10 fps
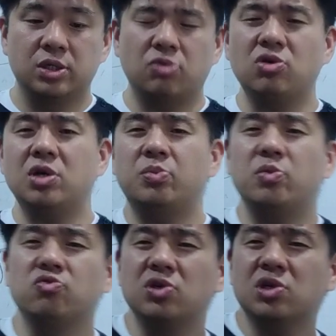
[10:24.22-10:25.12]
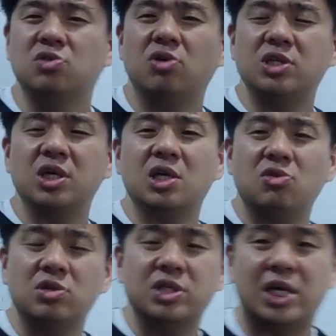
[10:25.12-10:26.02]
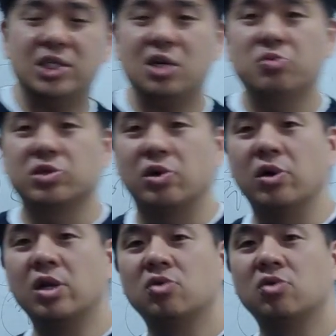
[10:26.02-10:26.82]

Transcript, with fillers: 자 우리가 우리가 그동안 생각했던 거 잘 생각해 보세요.